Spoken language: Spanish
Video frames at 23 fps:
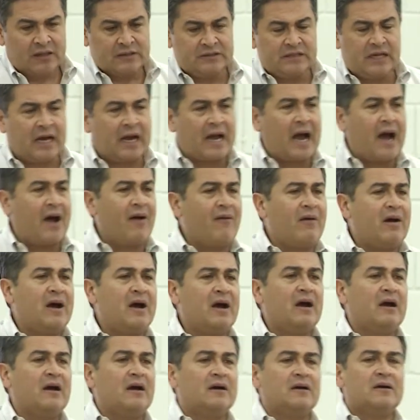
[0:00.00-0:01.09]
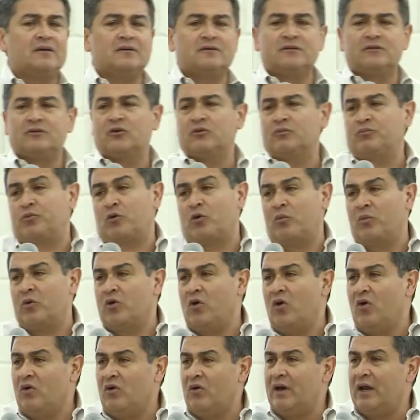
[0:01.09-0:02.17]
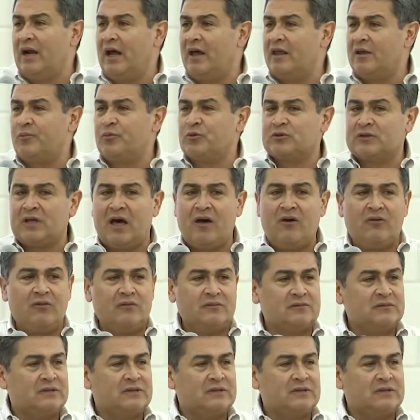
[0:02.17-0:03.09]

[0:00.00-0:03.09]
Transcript: llegaban, como yo era diputado,